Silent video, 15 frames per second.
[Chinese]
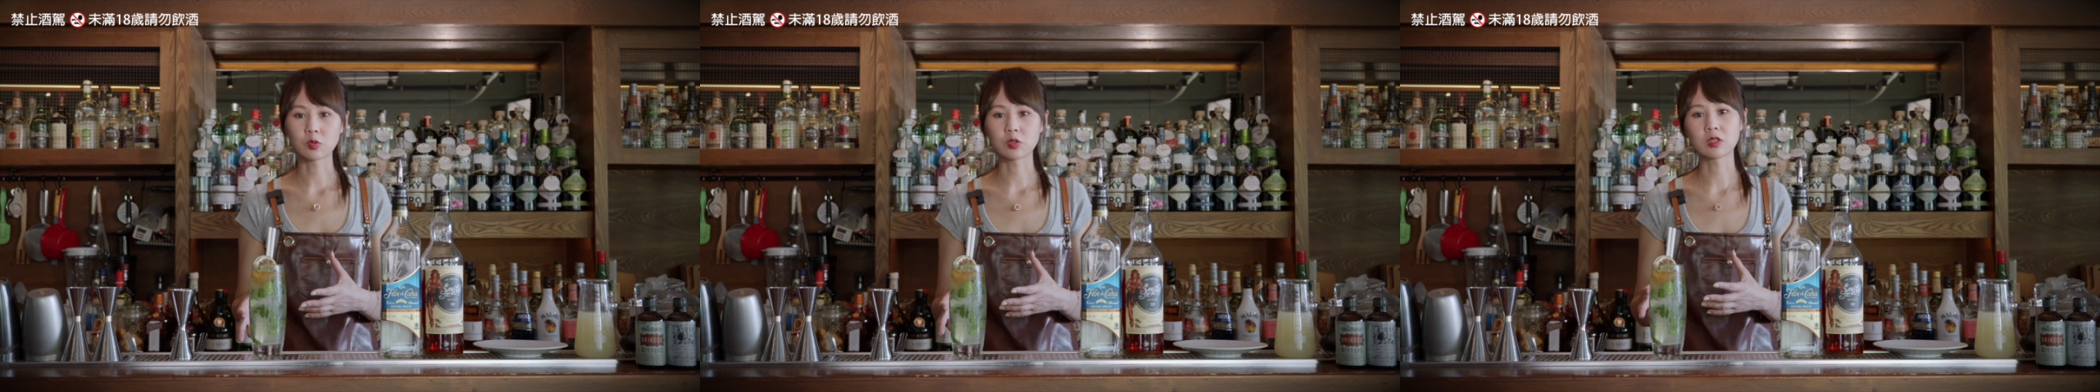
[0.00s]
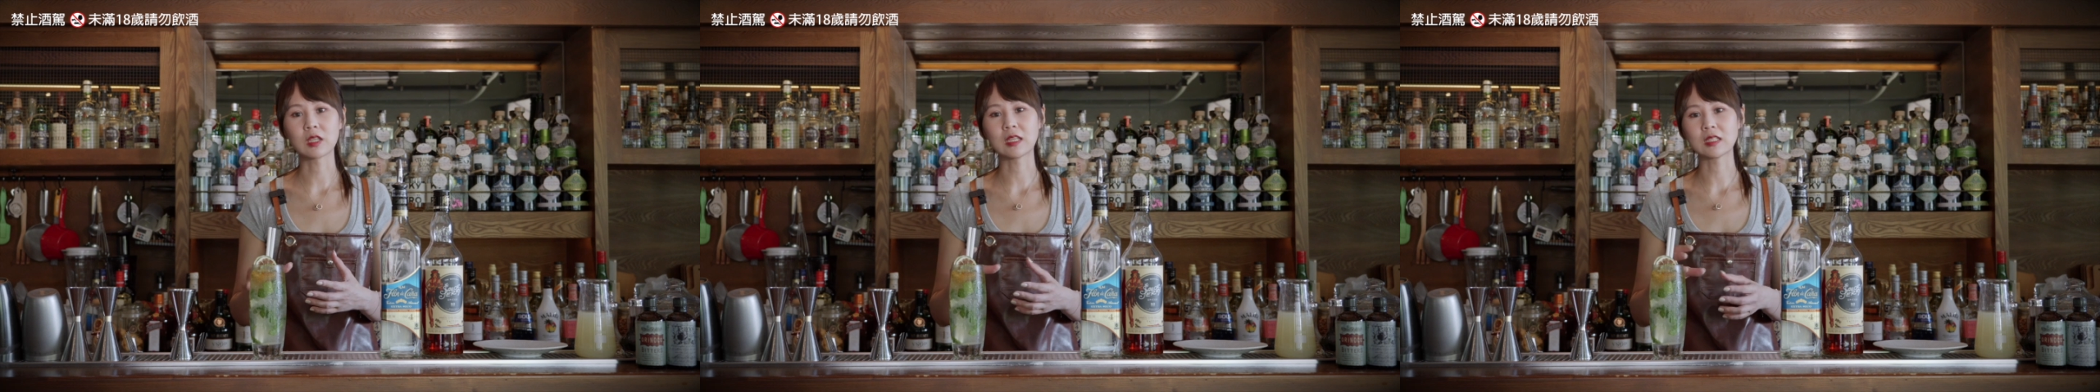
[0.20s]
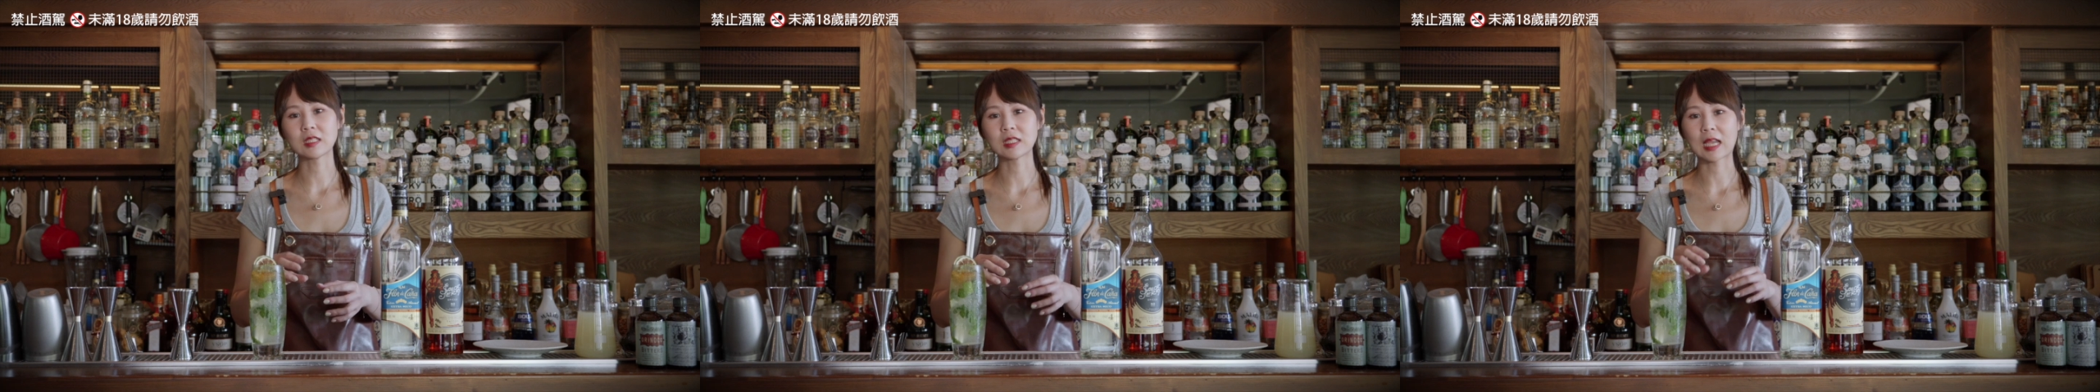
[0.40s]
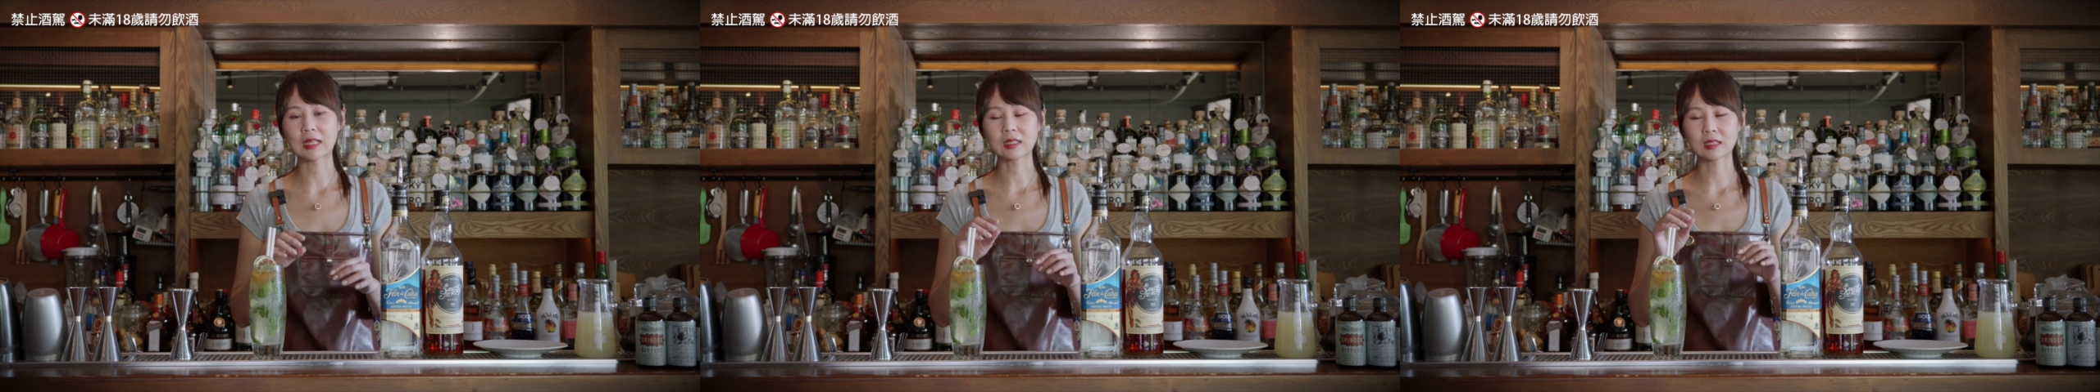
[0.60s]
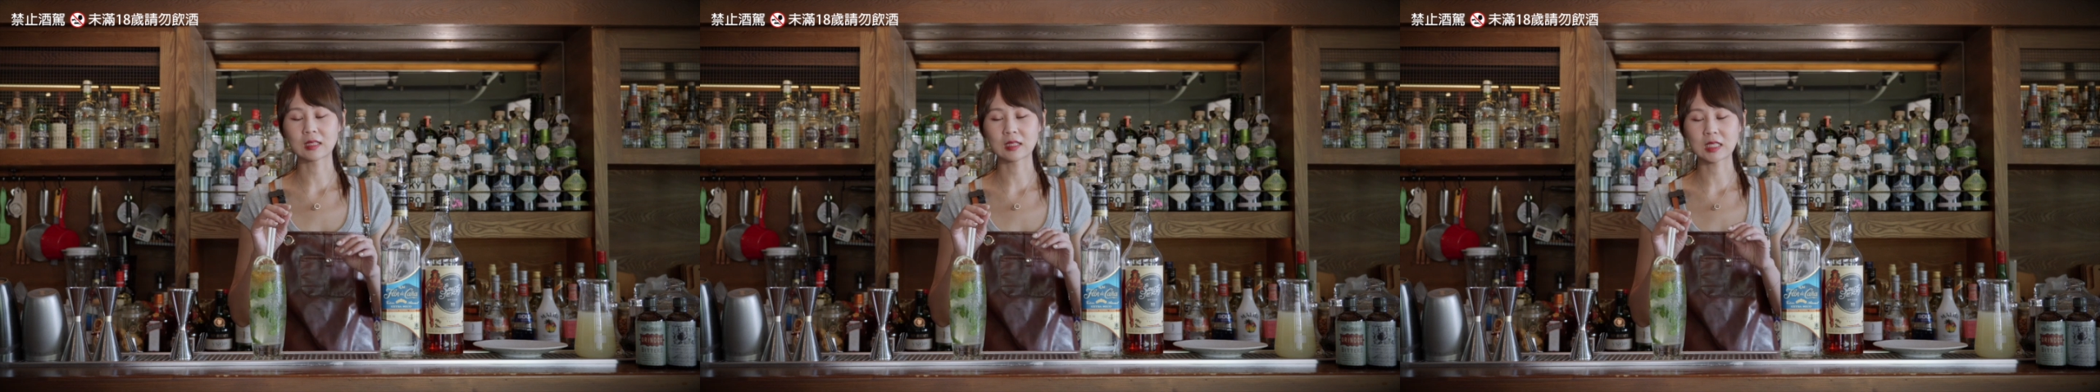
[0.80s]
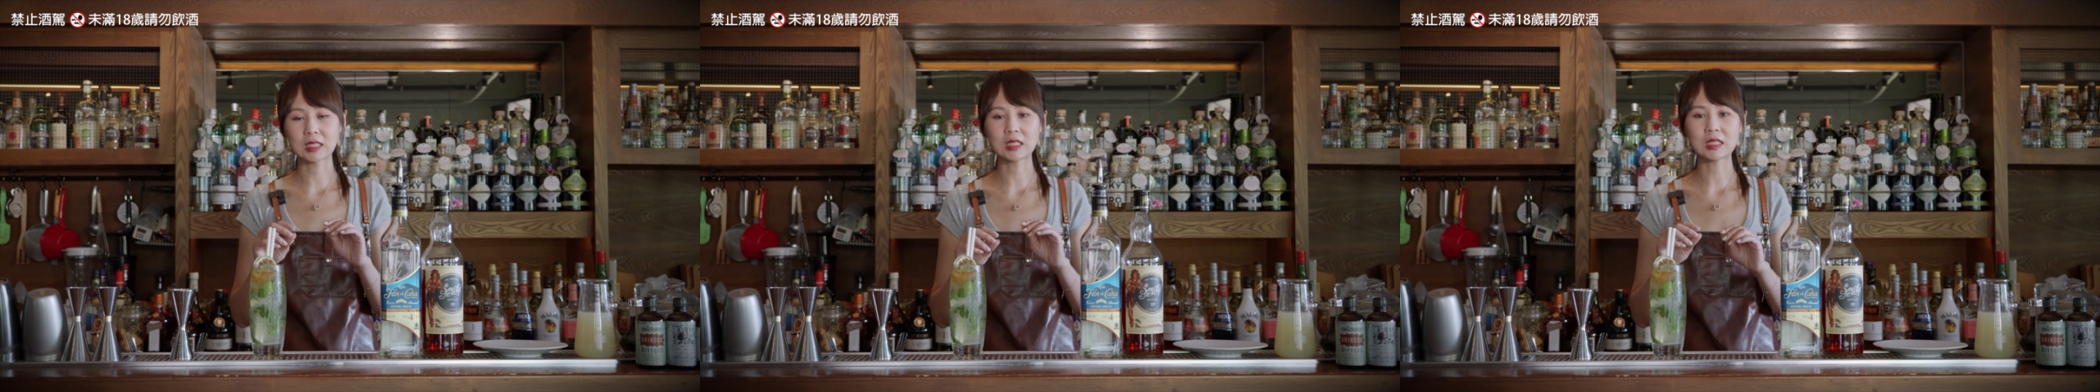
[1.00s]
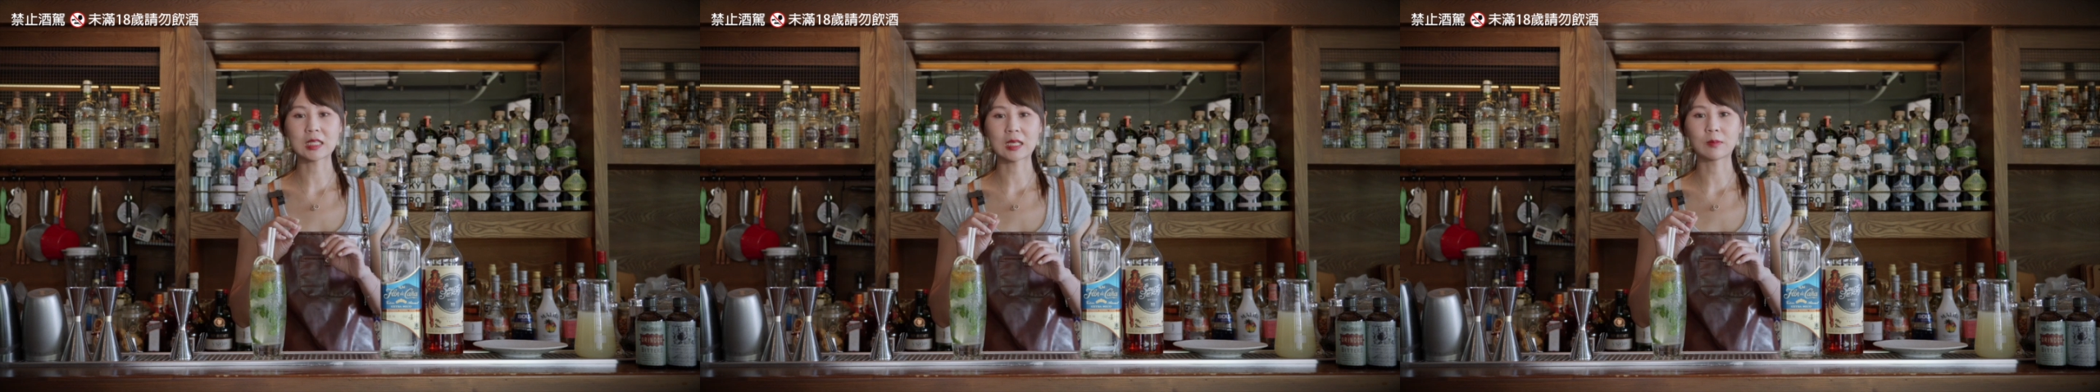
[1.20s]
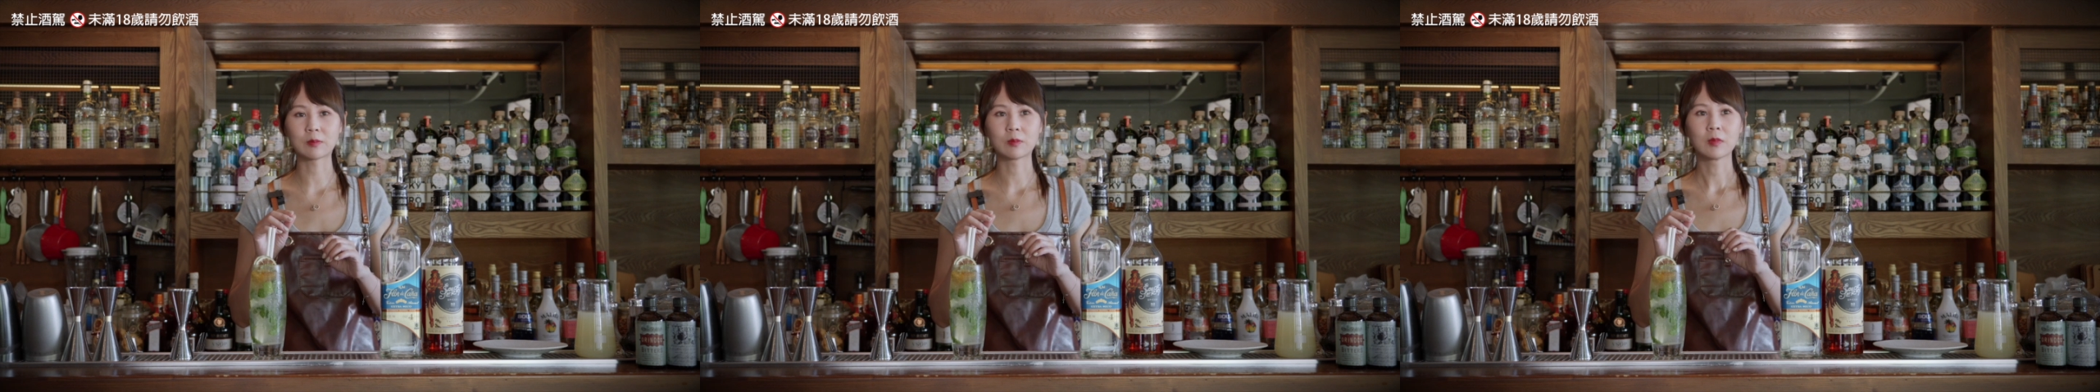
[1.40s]
就是类似像清
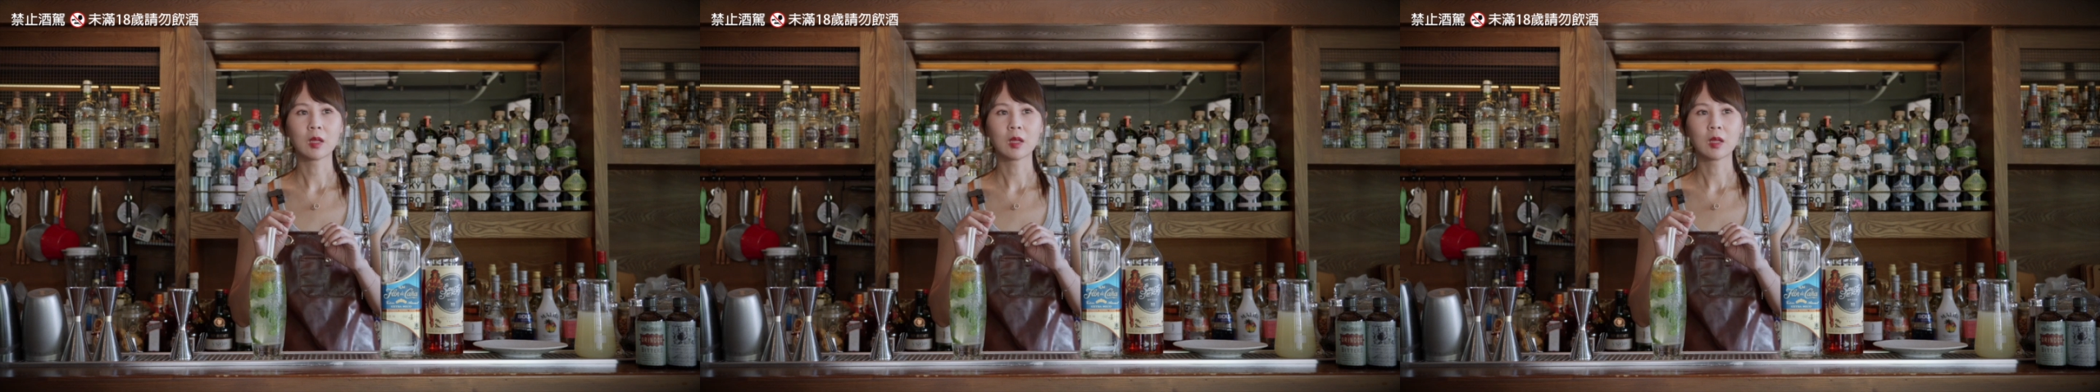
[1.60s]
剑